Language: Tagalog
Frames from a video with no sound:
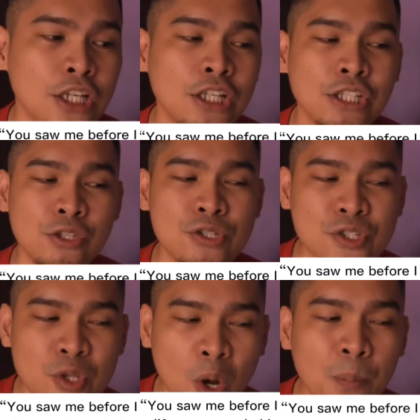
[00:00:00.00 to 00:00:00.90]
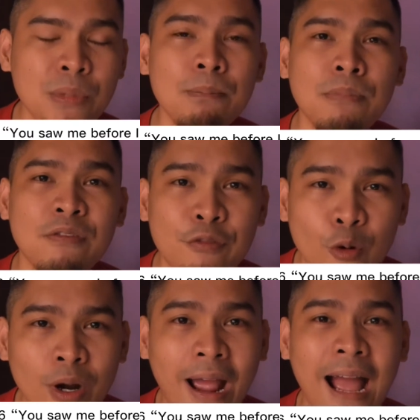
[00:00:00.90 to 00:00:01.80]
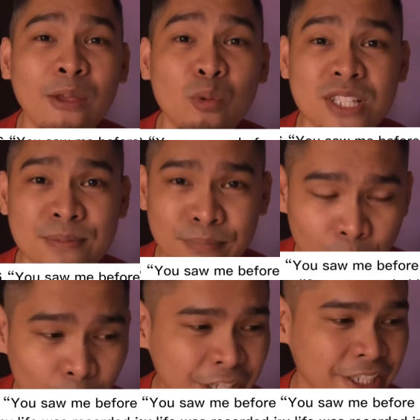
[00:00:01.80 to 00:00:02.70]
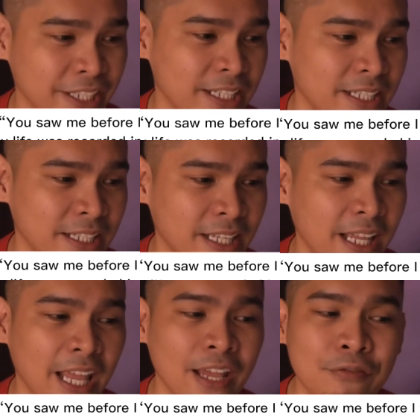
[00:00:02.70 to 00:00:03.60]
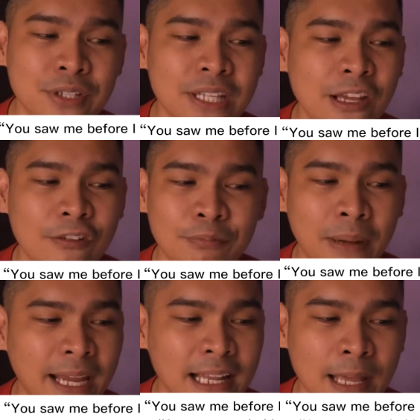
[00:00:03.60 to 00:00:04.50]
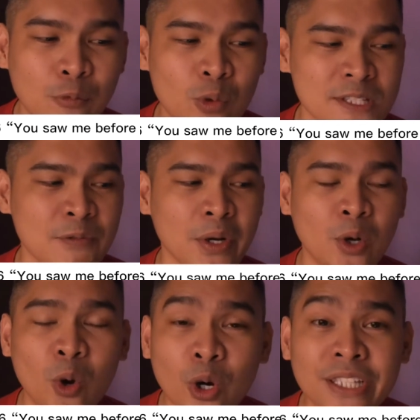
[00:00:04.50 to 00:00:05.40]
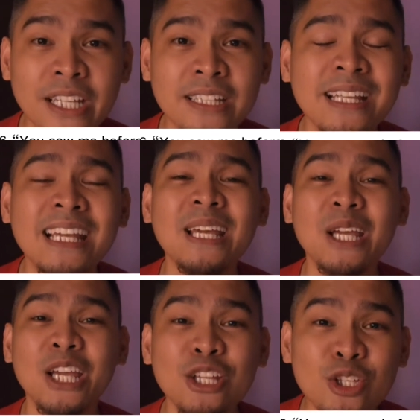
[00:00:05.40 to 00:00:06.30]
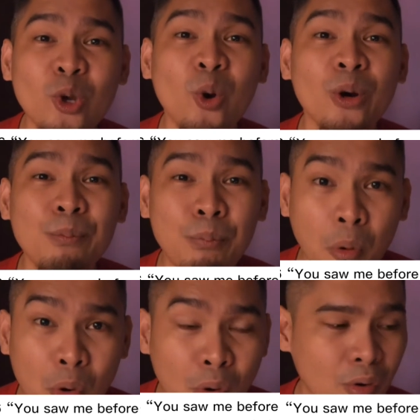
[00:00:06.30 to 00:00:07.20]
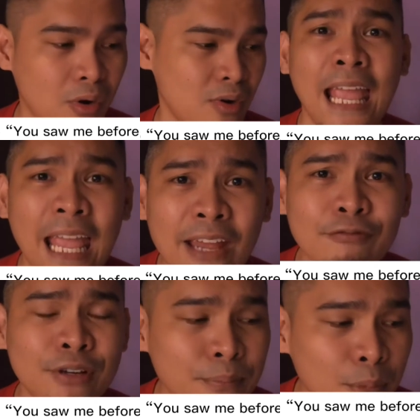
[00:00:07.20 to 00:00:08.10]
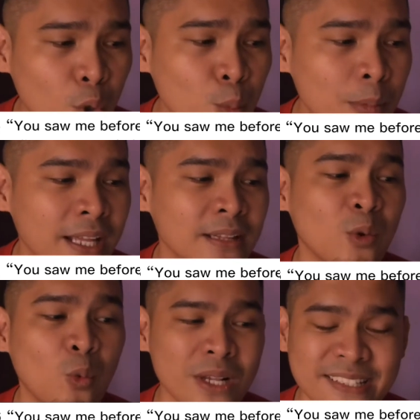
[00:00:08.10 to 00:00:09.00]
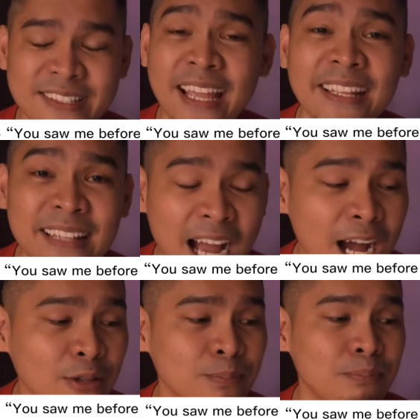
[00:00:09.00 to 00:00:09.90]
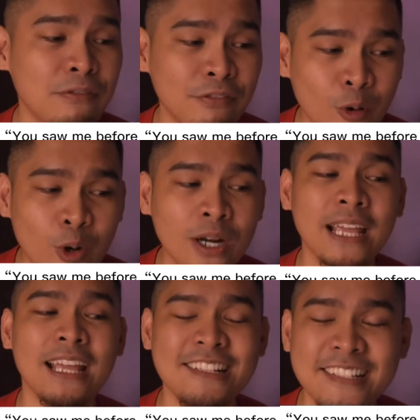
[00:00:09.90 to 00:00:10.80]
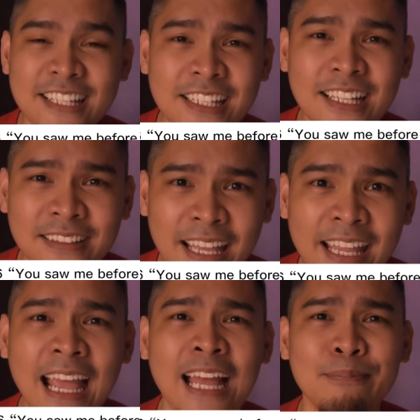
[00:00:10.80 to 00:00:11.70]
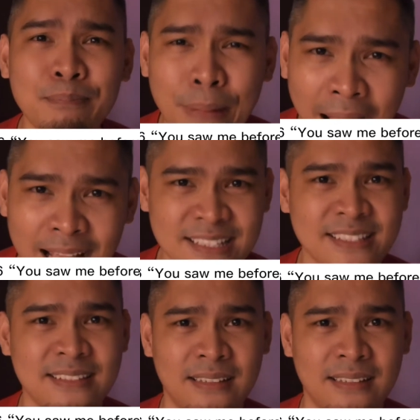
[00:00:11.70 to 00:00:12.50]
You saw me before I was born. Every day of my life was recorded in your book every moment was laid out before a single day had passed.